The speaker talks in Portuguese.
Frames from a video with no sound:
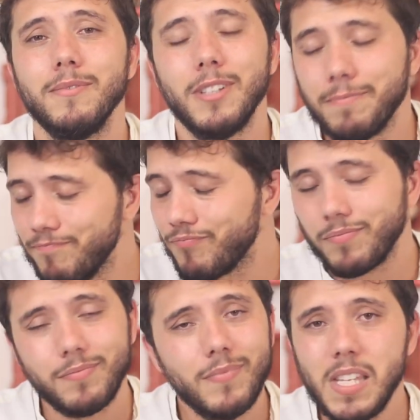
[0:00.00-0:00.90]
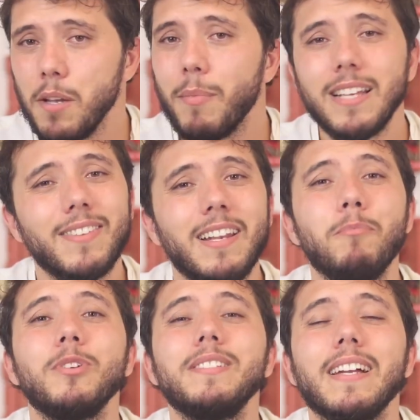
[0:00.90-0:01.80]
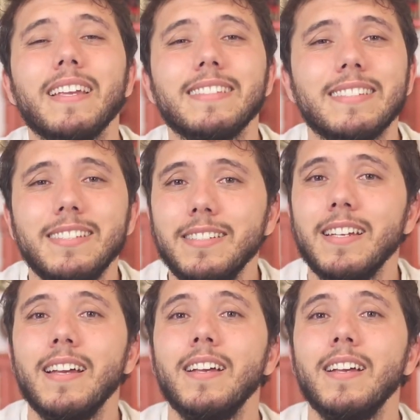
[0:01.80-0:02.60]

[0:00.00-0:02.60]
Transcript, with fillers: enfim. Mais velha política que existe.